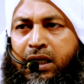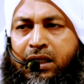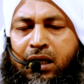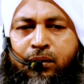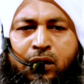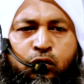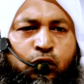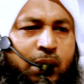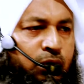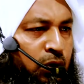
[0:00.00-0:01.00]
এটা আমরা
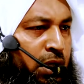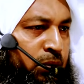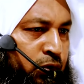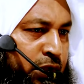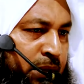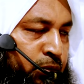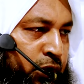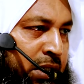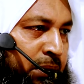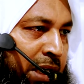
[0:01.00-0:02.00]
অনুমান করলে
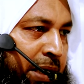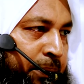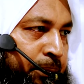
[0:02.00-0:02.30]
বুঝতে পারি